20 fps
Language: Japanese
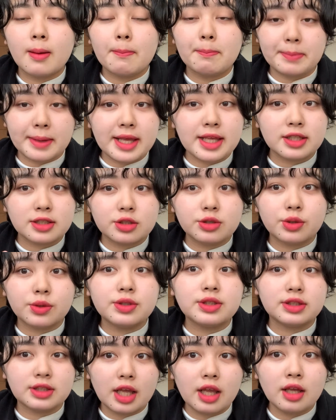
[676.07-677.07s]
ベースと
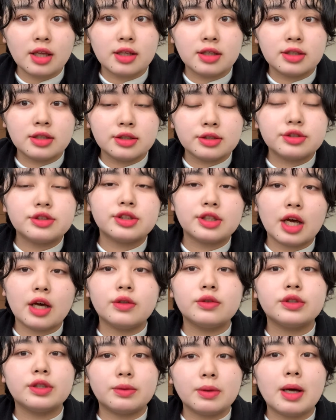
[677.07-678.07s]
して使
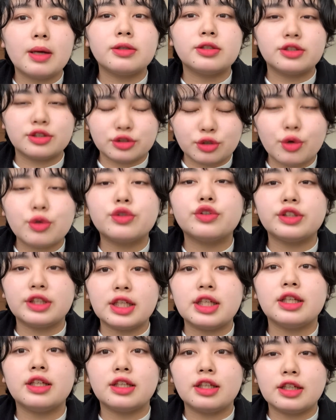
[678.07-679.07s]
うにはすごくい
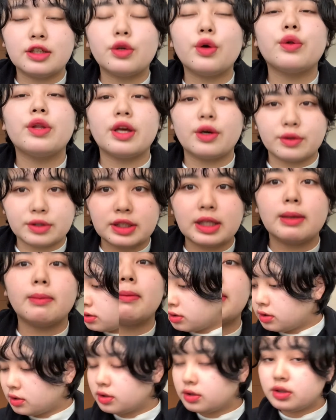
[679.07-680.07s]
い色でござい
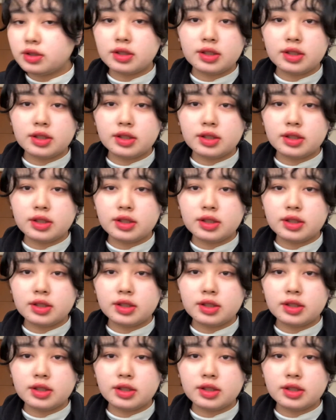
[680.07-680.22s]
ます。